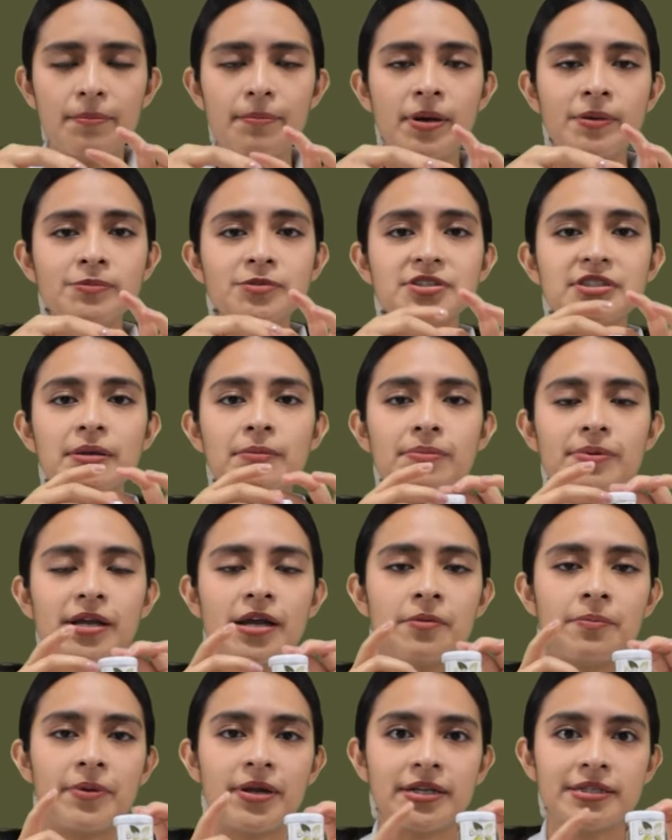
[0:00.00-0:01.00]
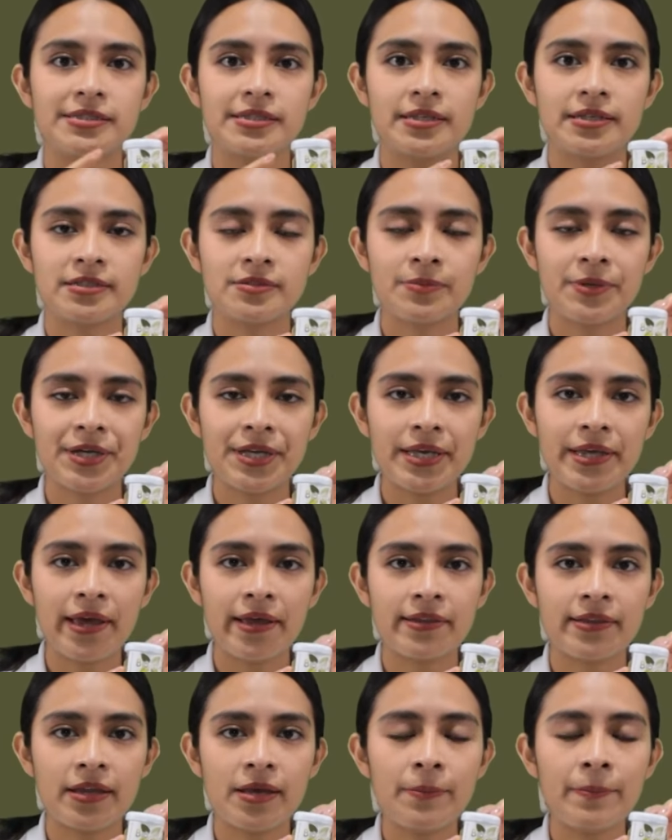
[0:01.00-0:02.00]
Vamos a emplear para este
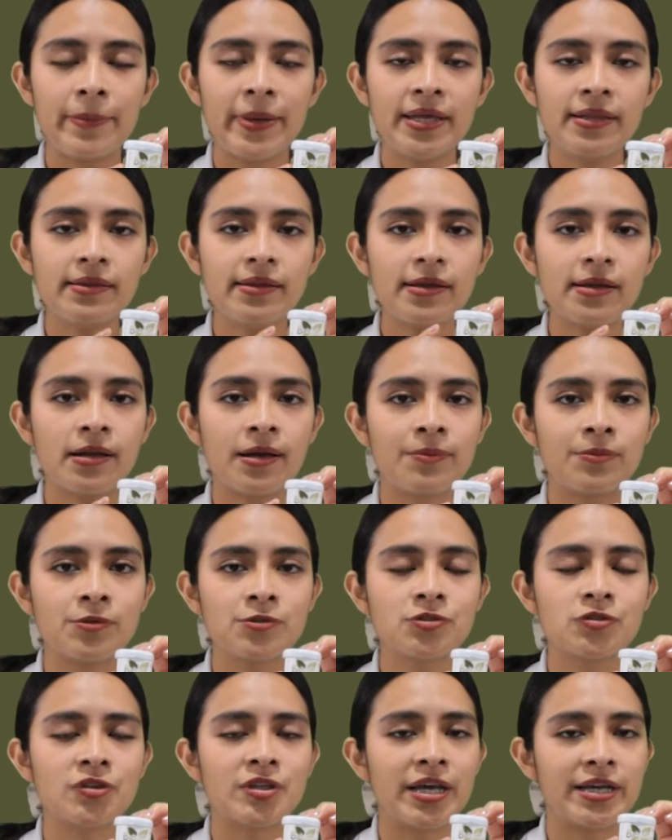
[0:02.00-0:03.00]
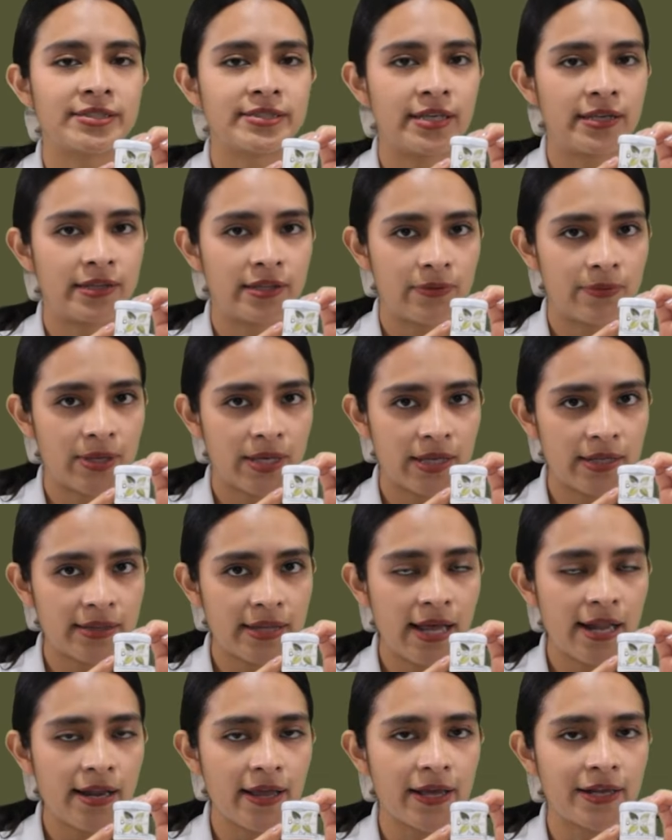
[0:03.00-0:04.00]
desmaquillante 20 gramos de aceite
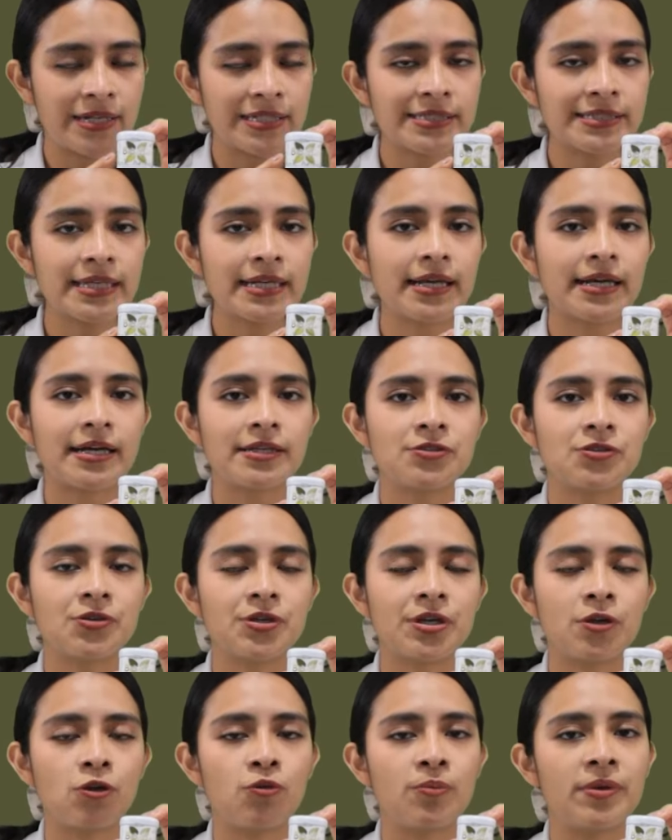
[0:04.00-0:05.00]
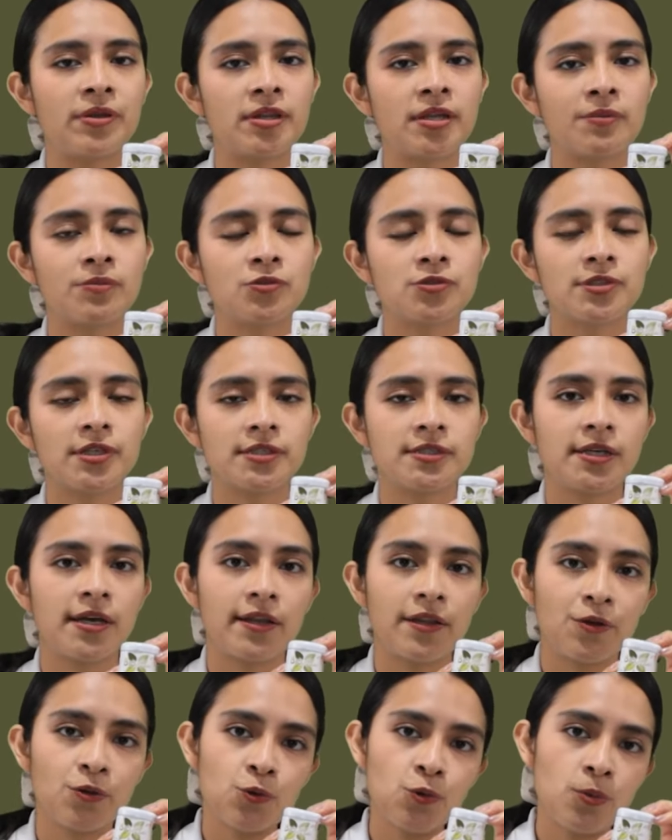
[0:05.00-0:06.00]
vegetal, en este caso recomendamos que
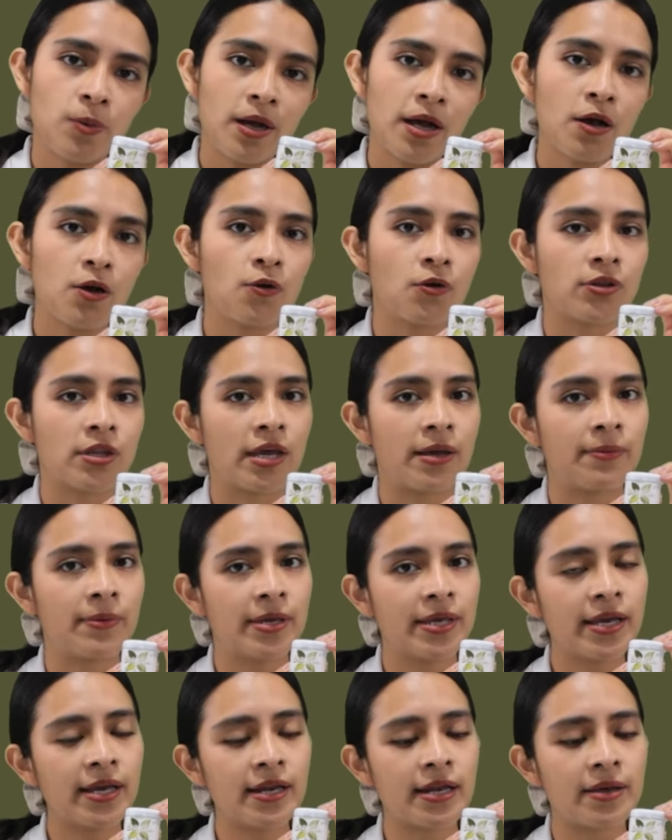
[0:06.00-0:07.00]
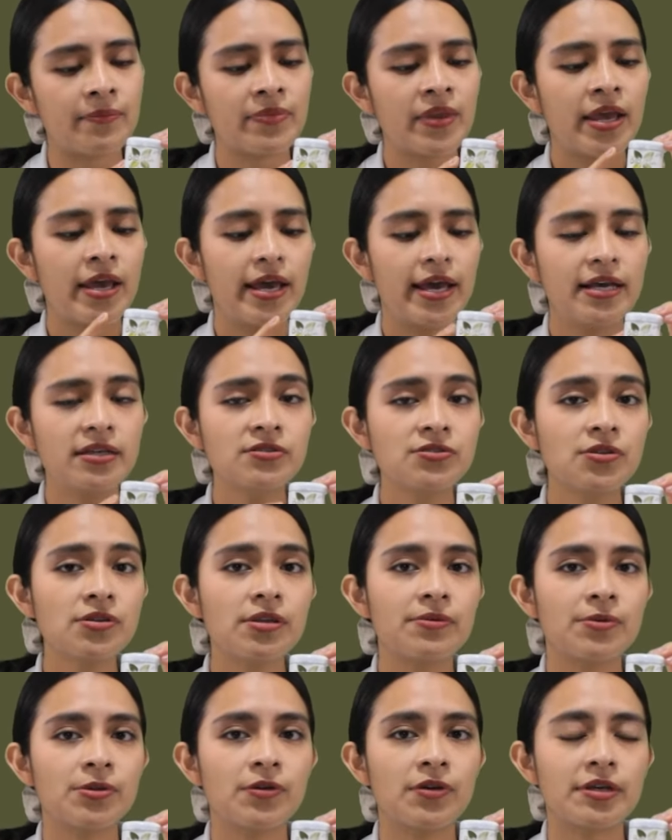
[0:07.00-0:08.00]
sea de uva o de avellana, esto
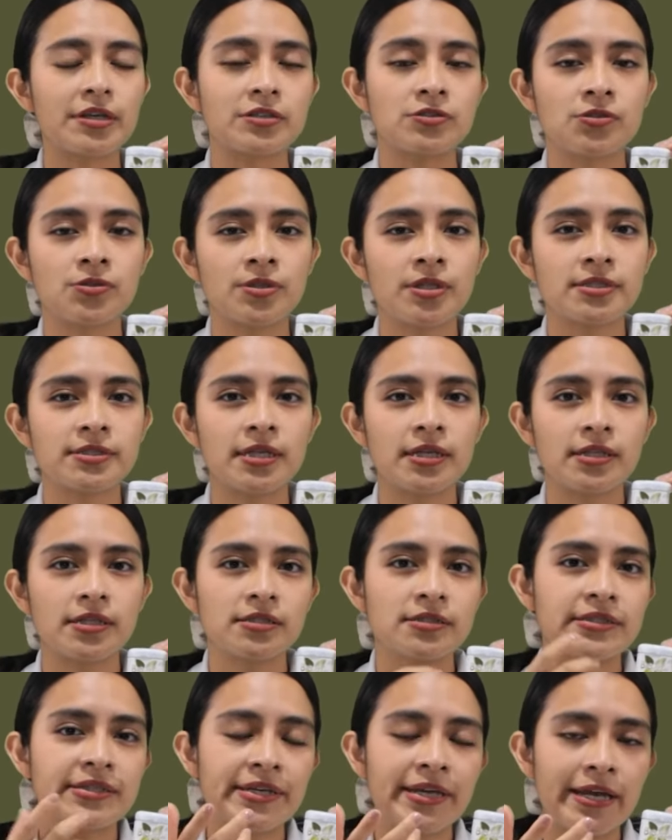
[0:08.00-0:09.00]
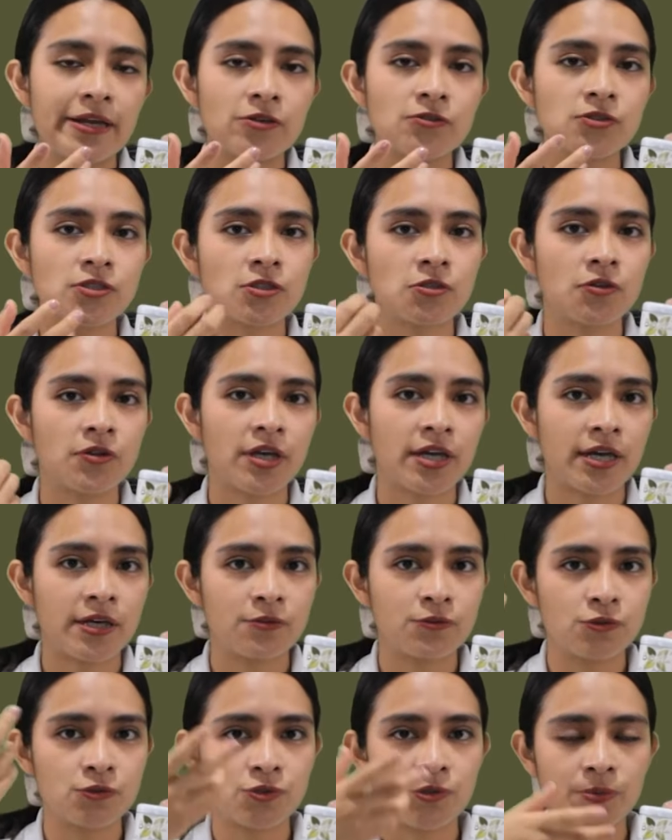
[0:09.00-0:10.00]
debido a que son aceites ligeros y no
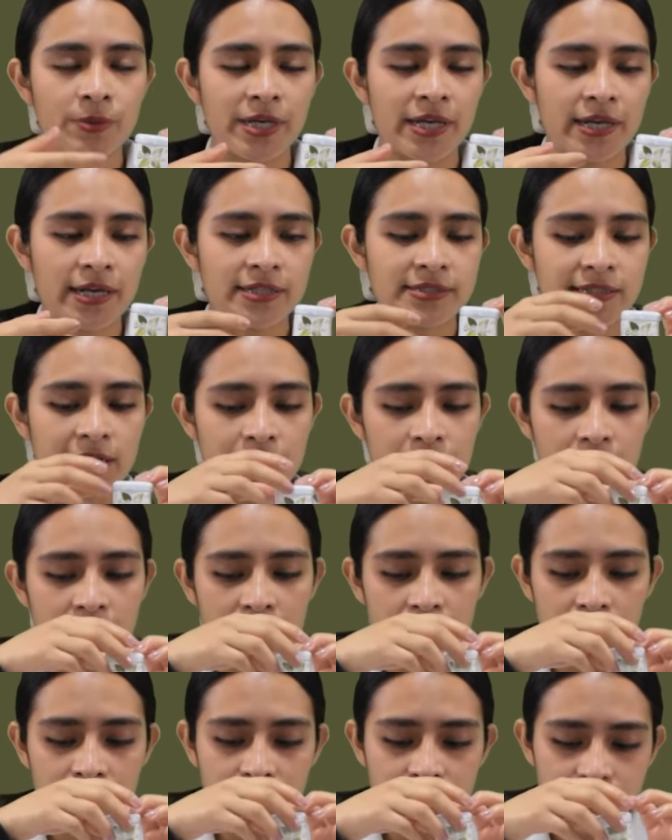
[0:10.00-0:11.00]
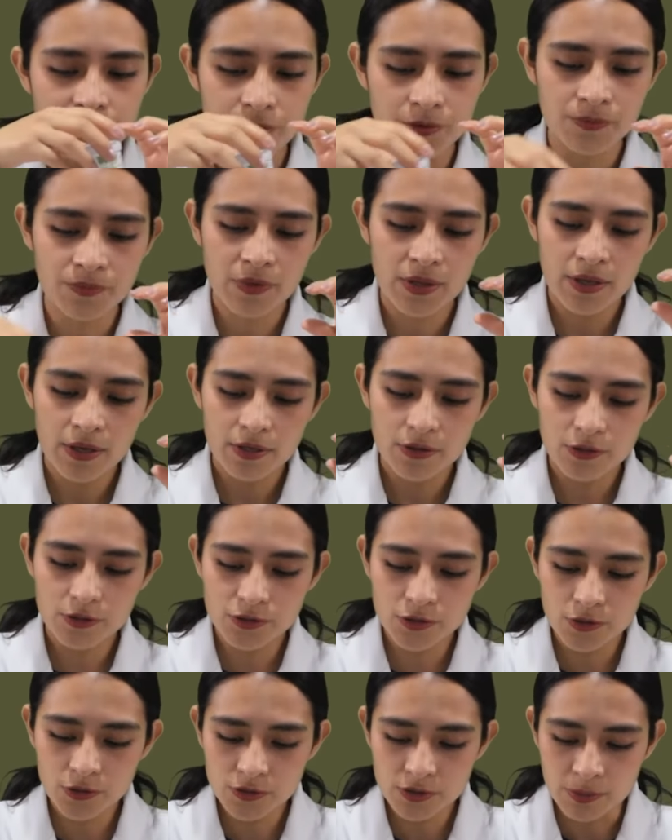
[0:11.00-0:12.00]
dejan un sobreengrasado en el rostro.
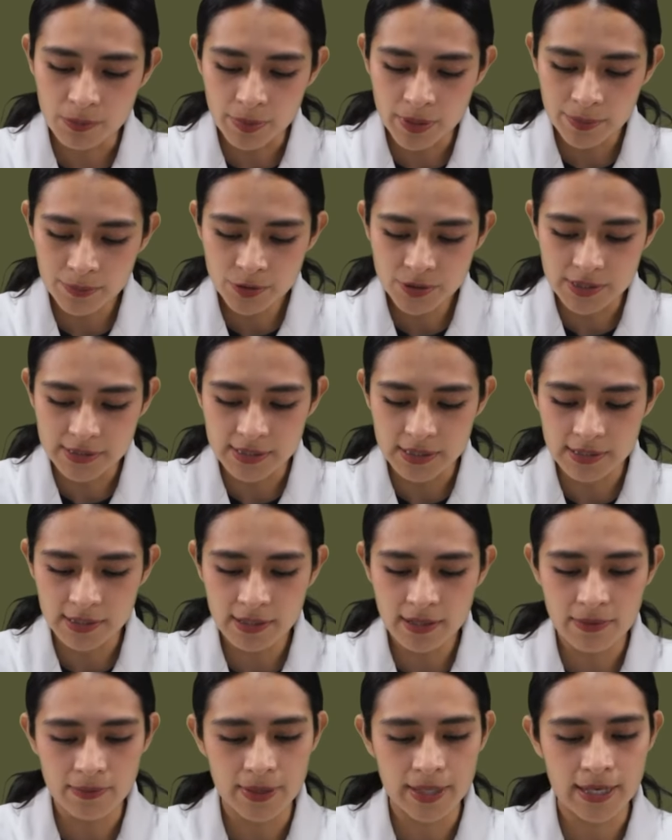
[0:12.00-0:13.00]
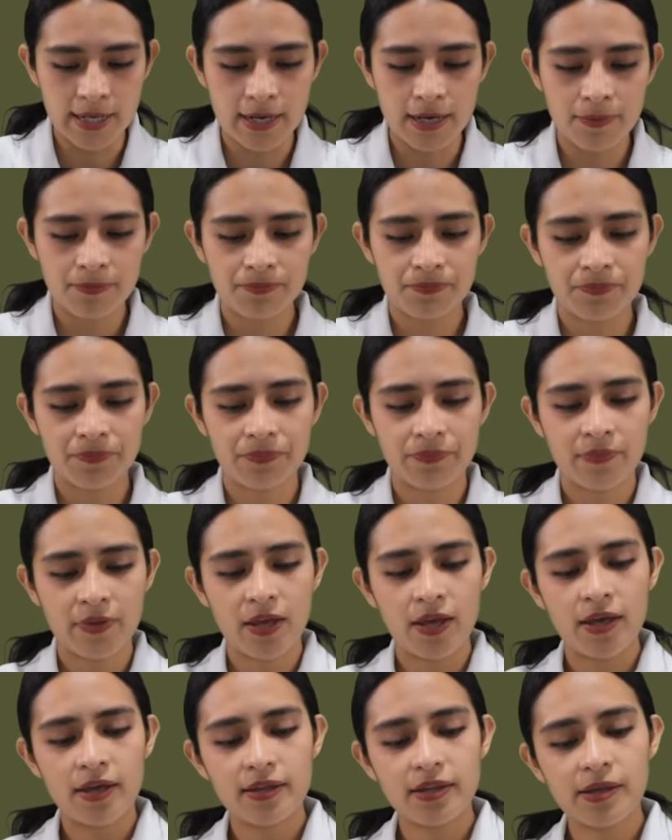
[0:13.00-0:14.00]
Nosotros empleamos aceite de avellana.
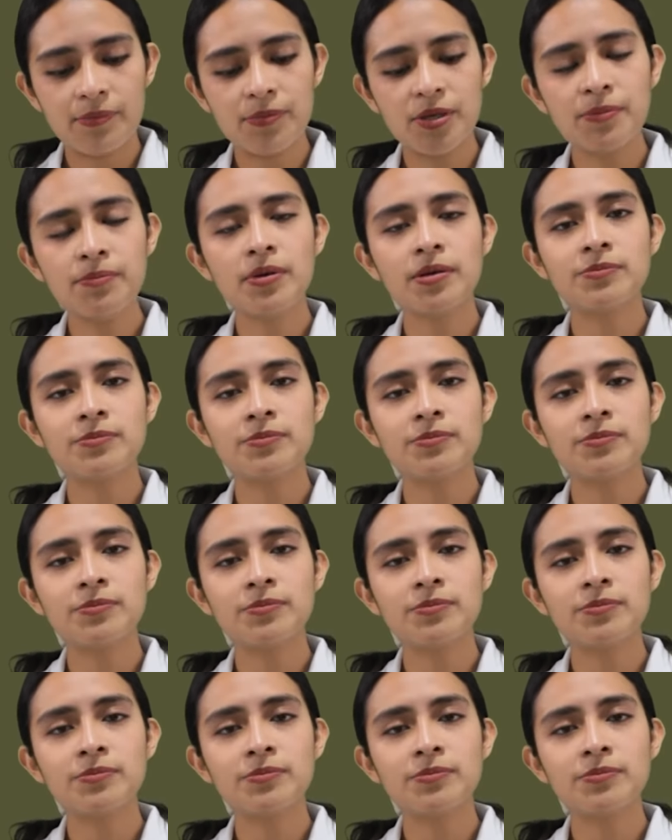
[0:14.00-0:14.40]
También